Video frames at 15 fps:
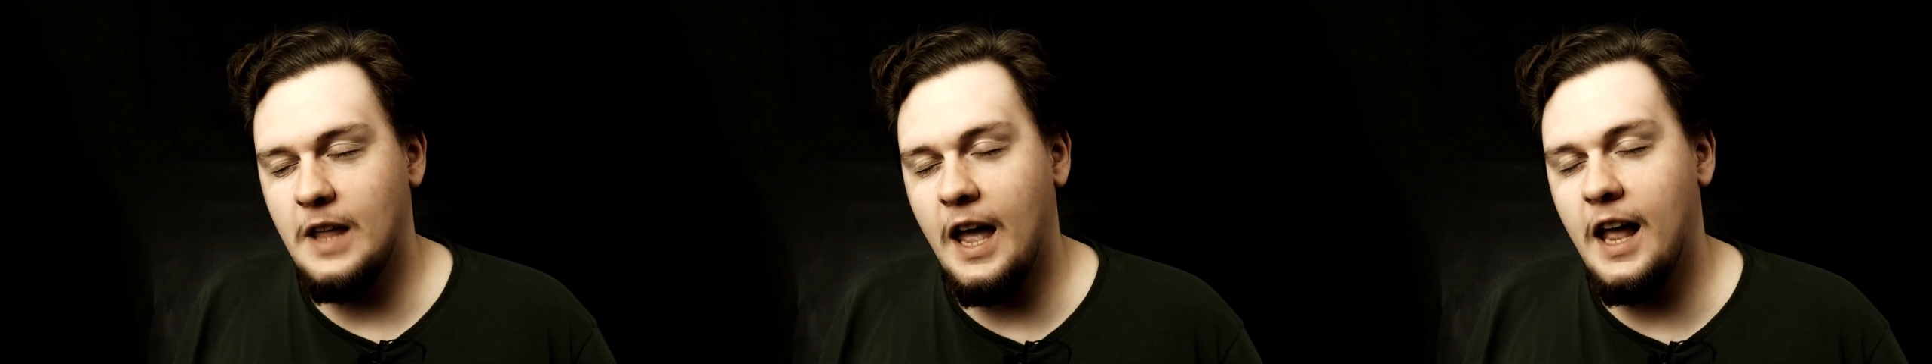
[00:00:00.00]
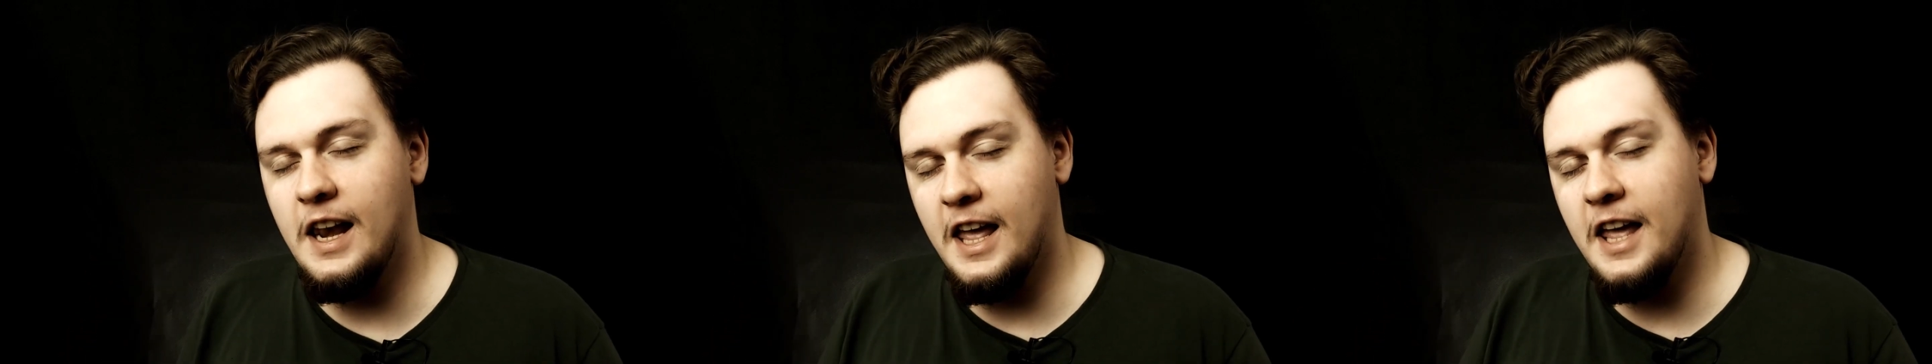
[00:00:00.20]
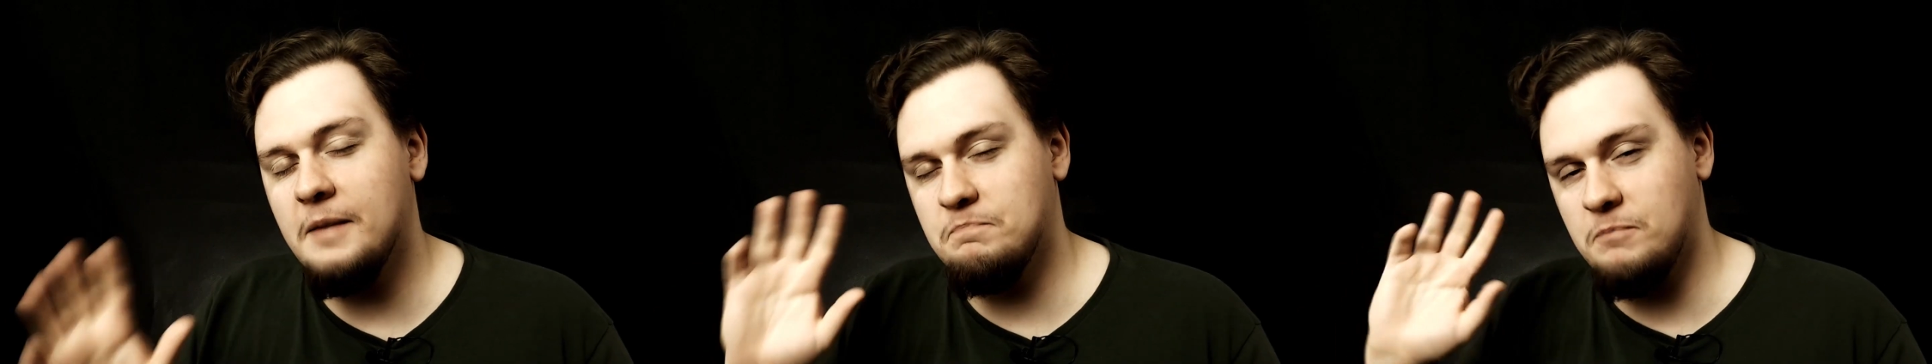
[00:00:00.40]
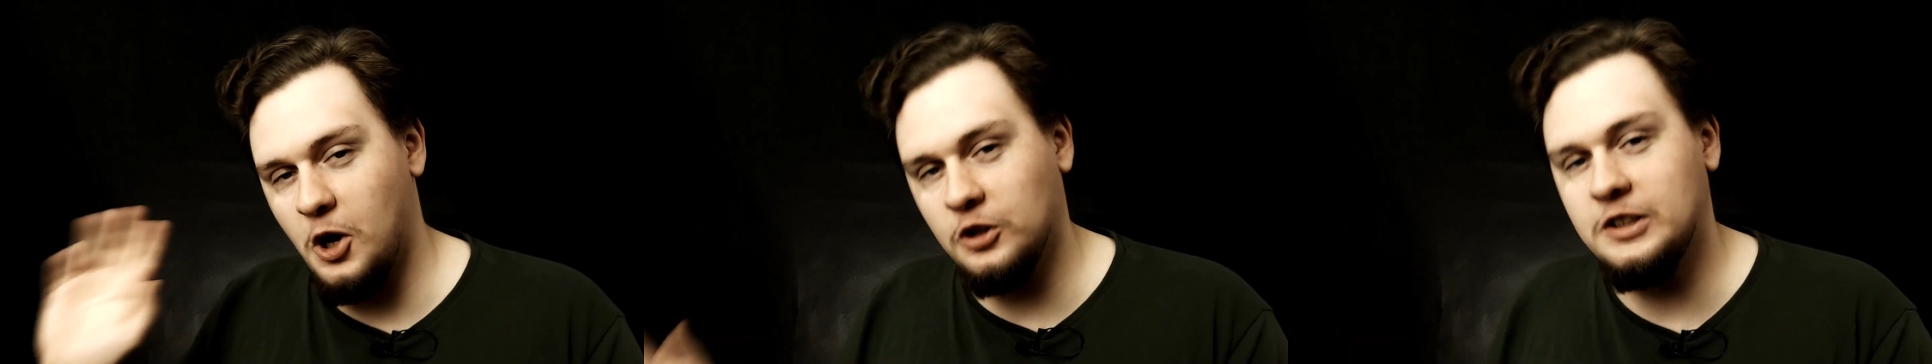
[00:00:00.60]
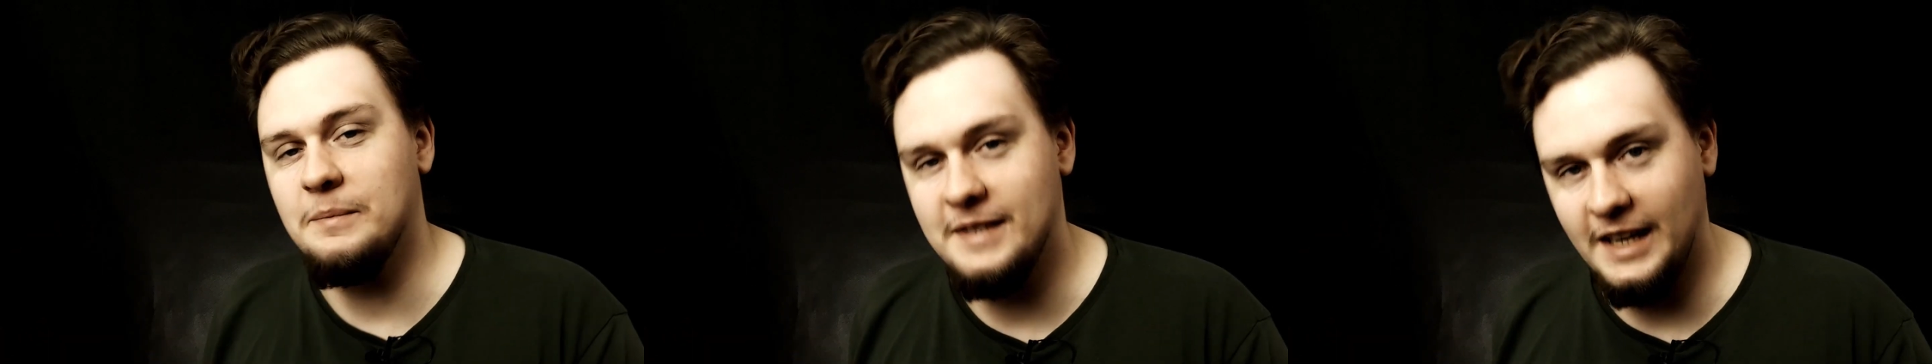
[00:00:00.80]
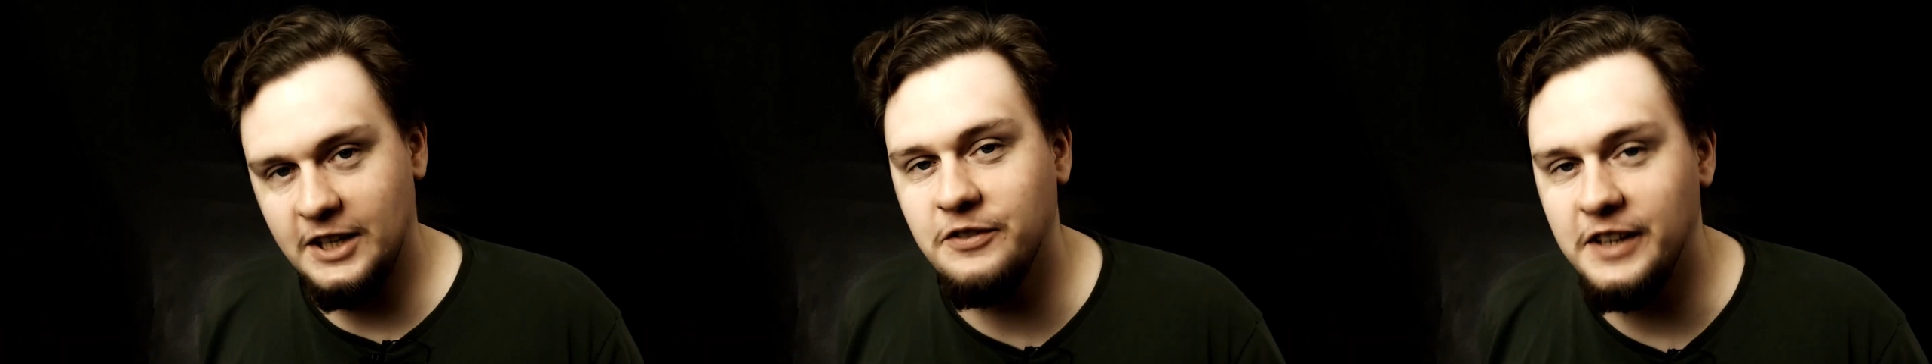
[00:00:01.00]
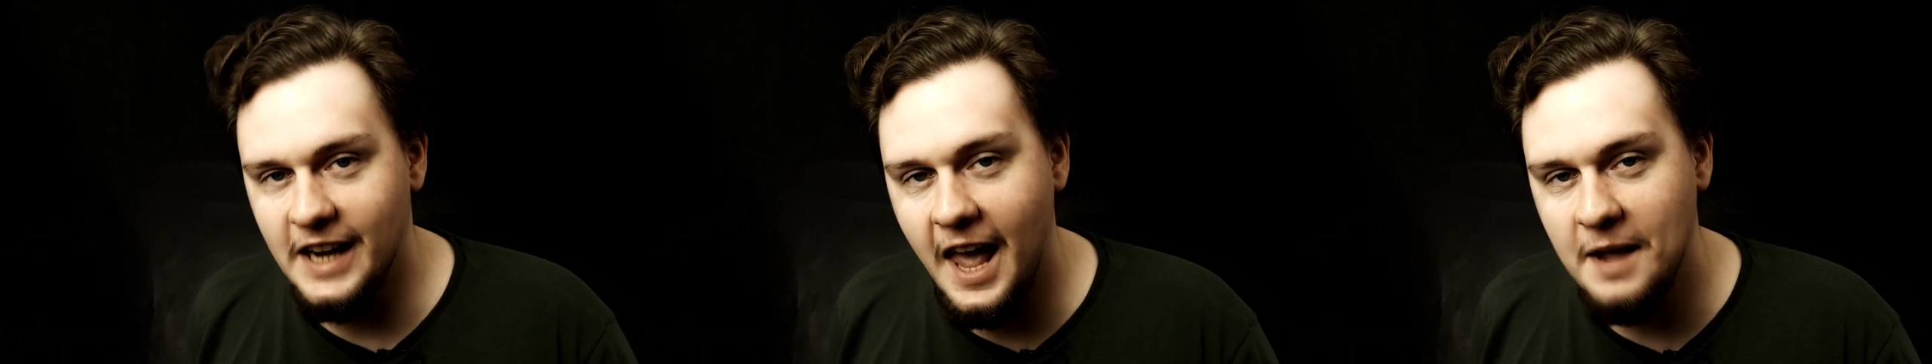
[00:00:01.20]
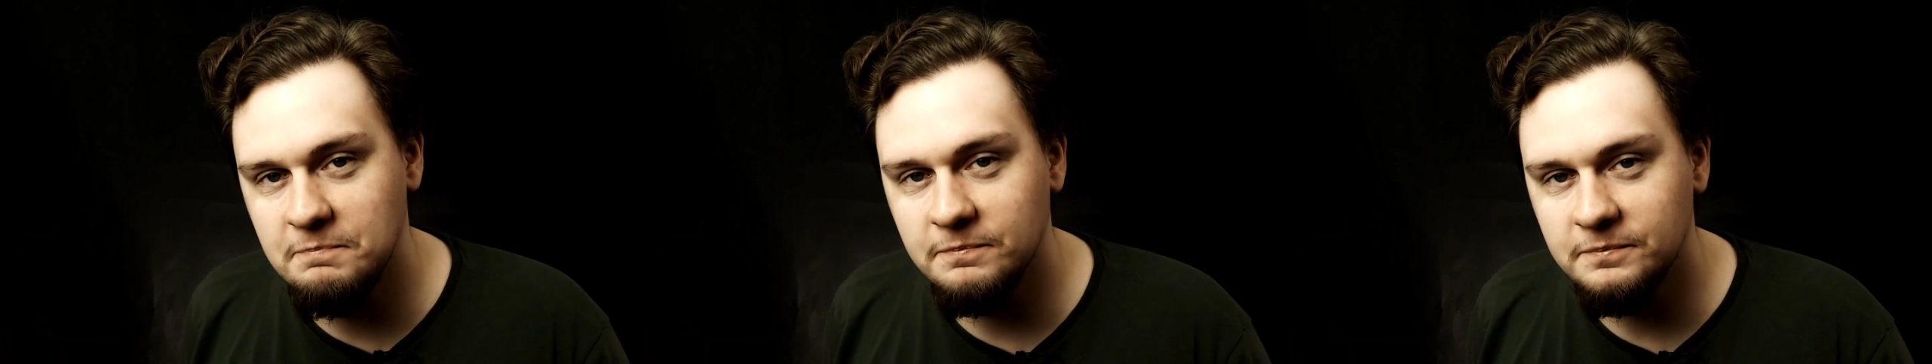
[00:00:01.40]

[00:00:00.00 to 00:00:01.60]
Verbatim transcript: ale o tym za chwilę.